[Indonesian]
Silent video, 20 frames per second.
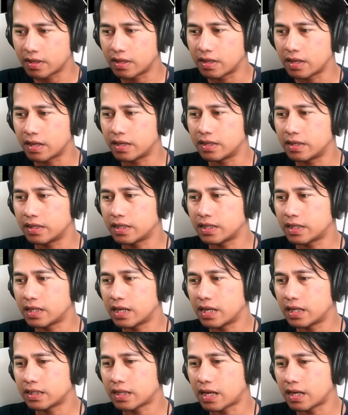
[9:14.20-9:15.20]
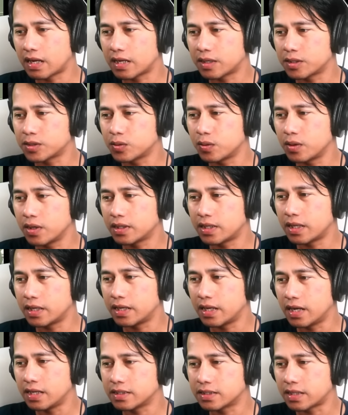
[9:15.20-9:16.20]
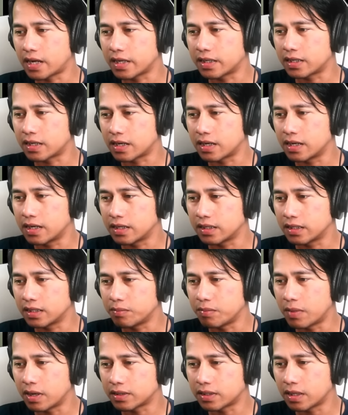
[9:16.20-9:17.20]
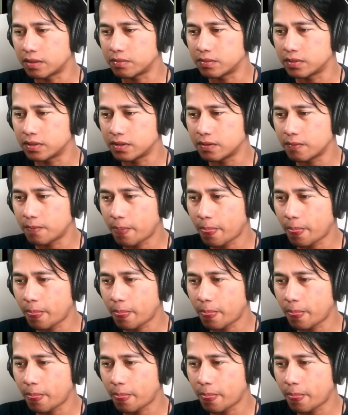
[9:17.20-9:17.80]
Ya ini kita lihat agak kesulitan ya striker dari Batam ini